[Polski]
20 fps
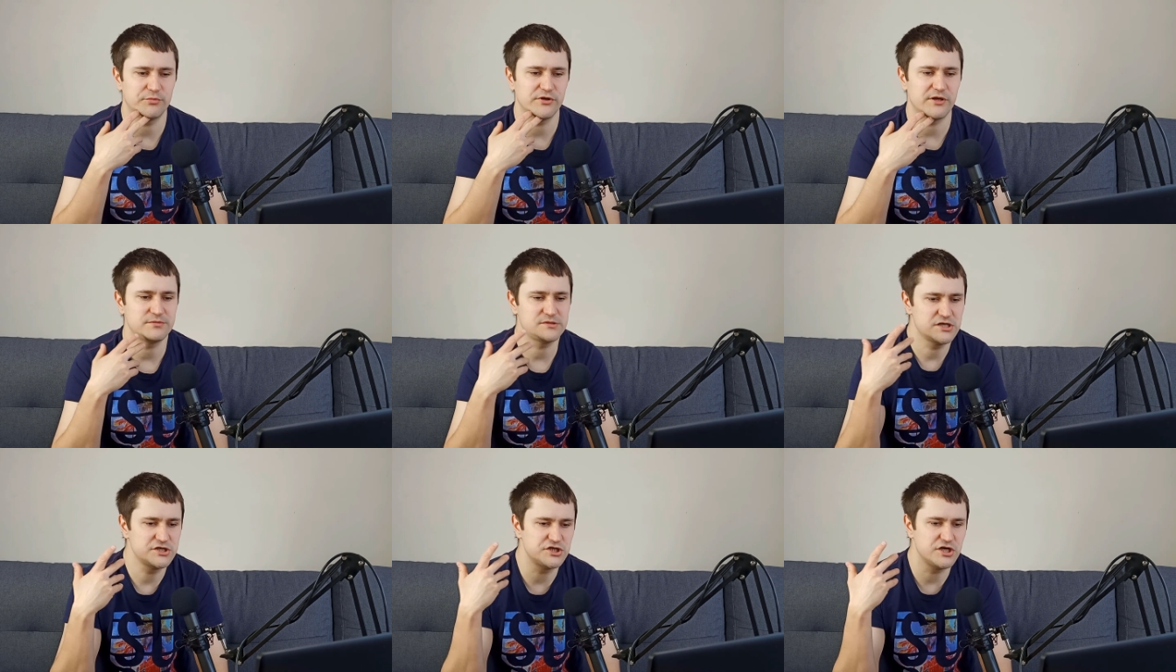bo
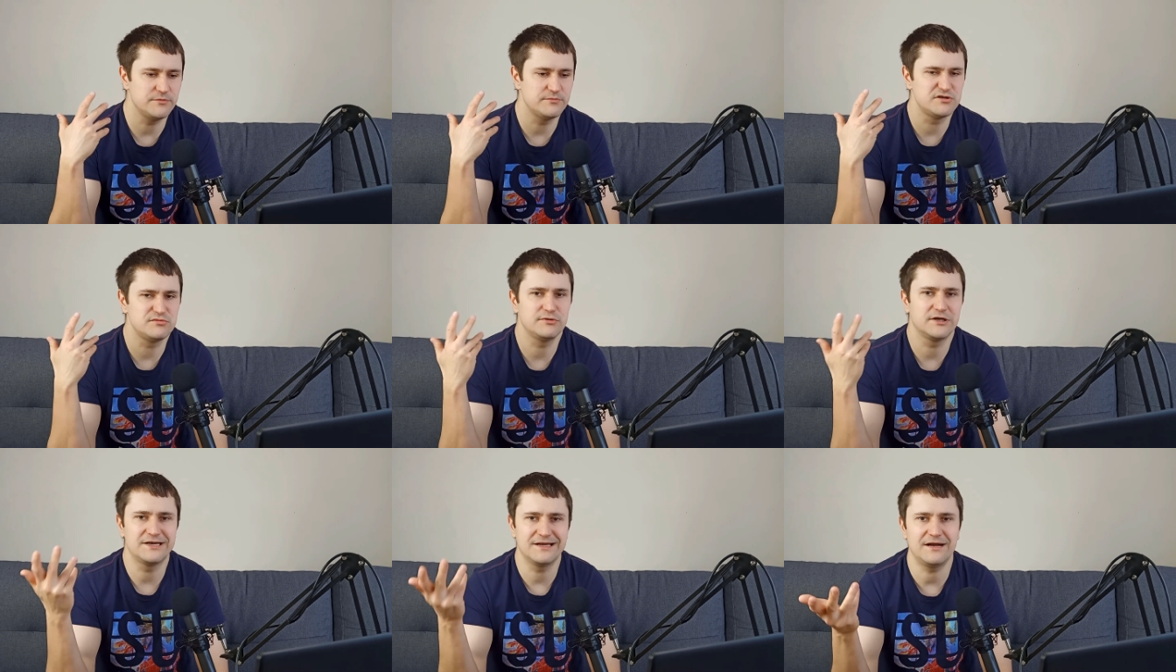na przykład jeżeli
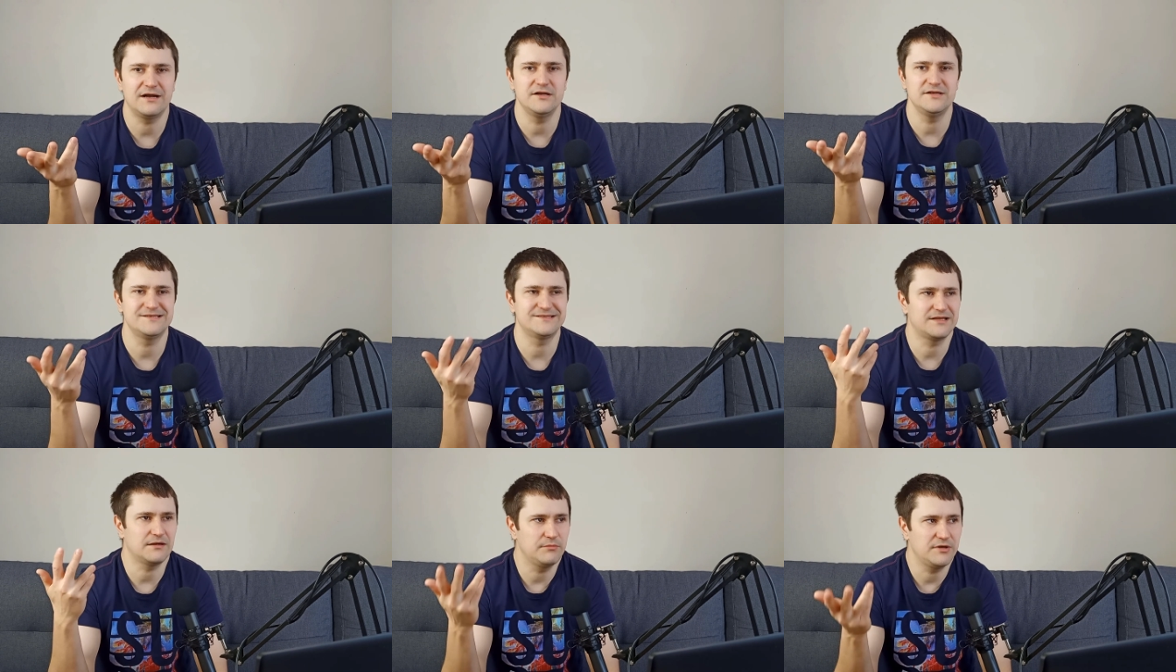byśmy
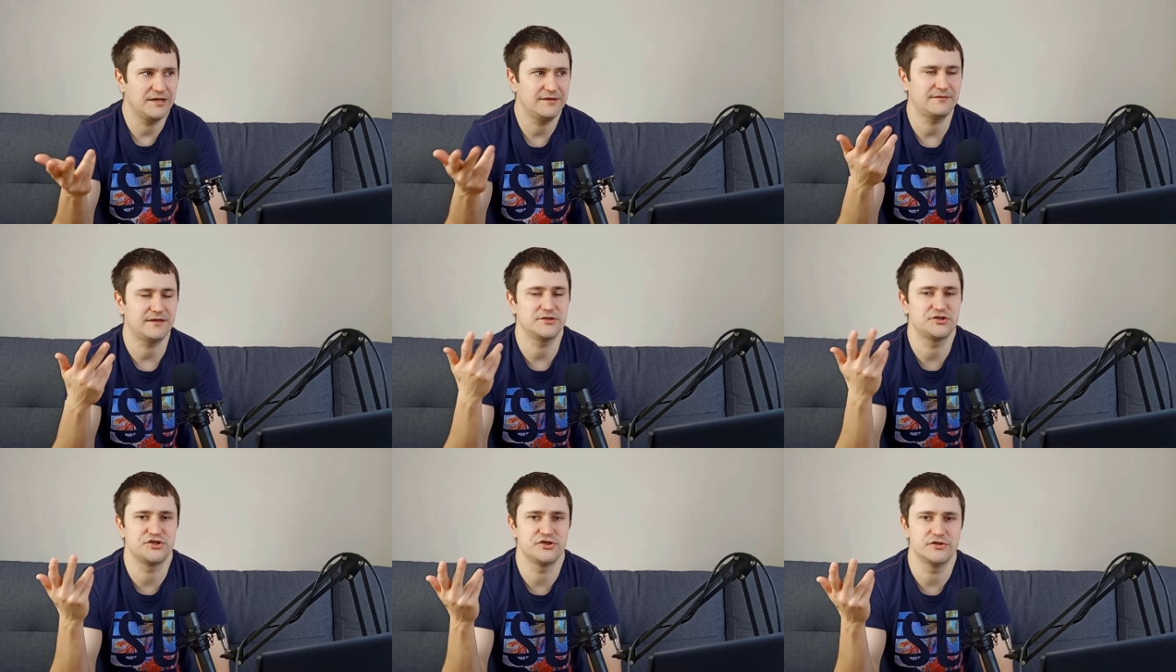grali z
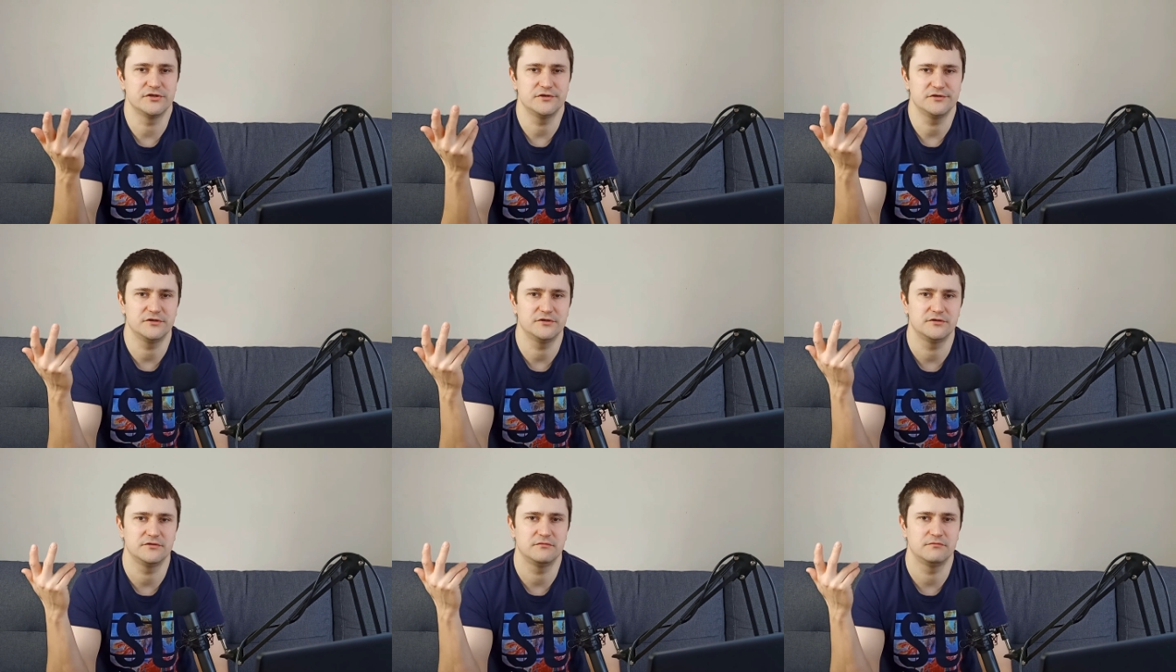tableta, czy
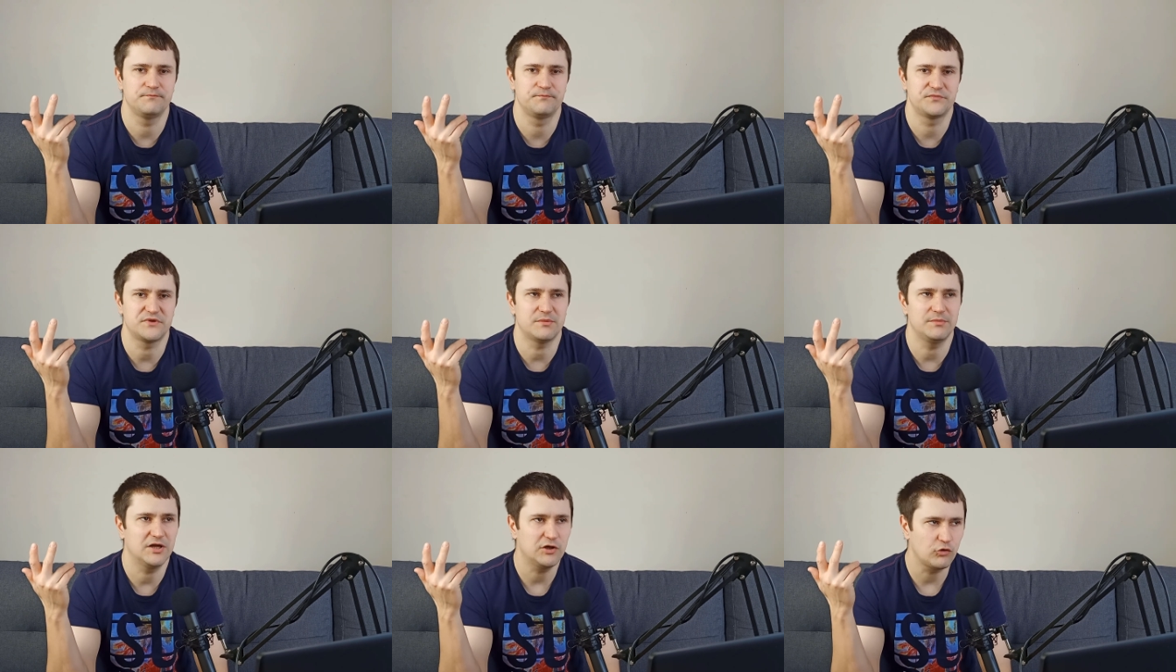
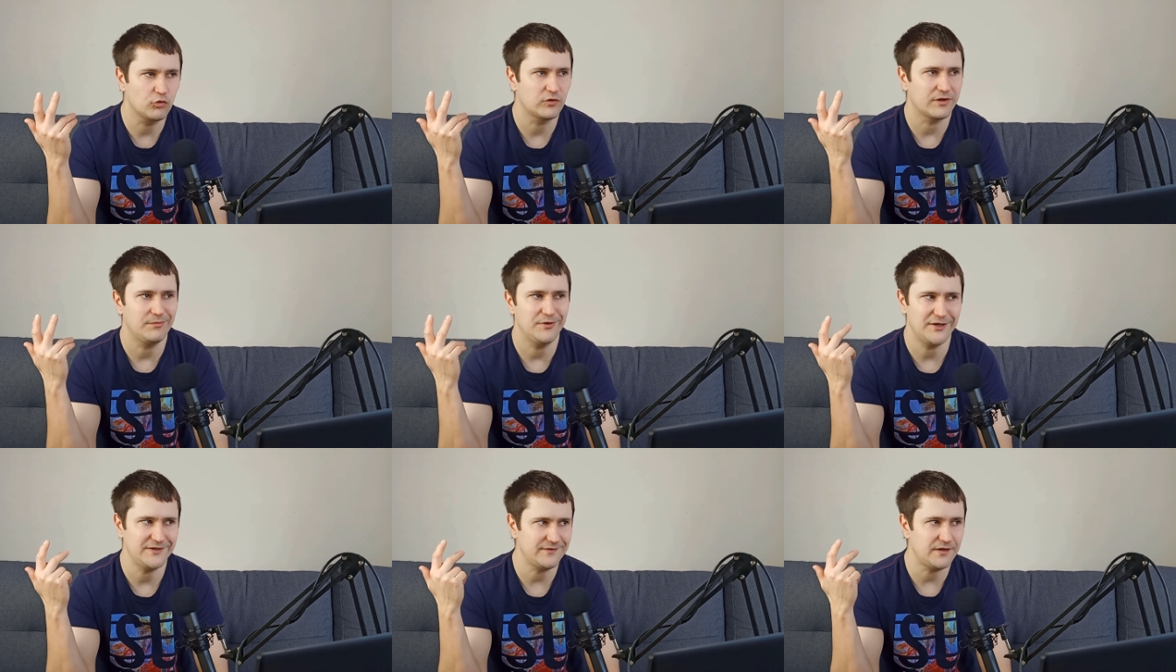tabletu,
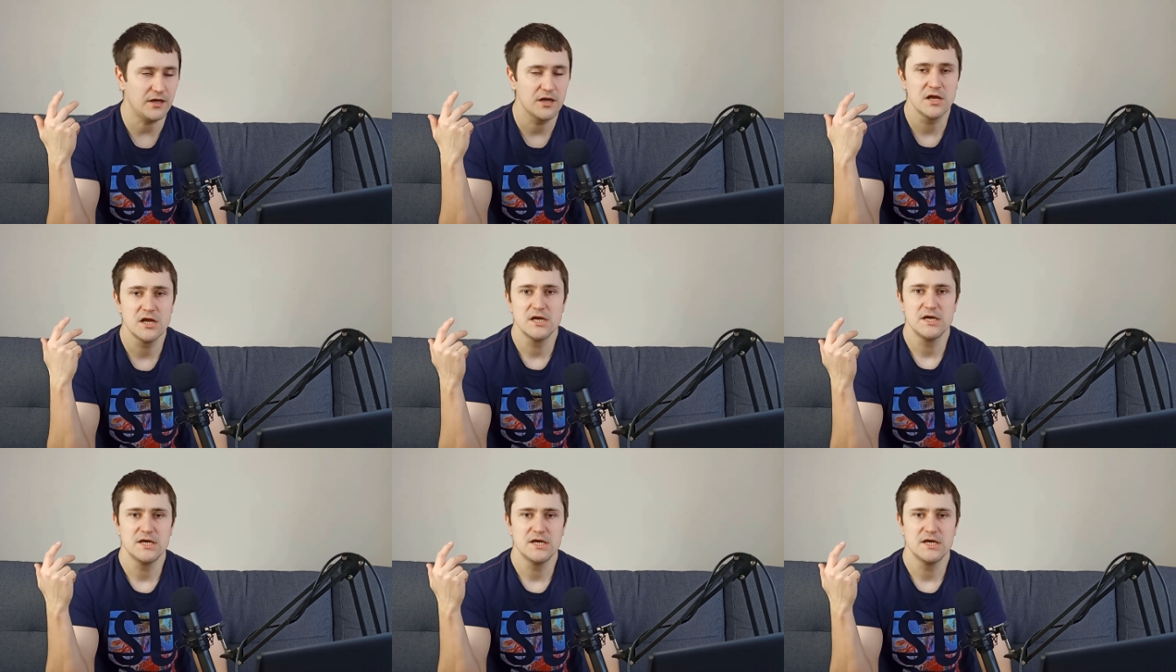tableta,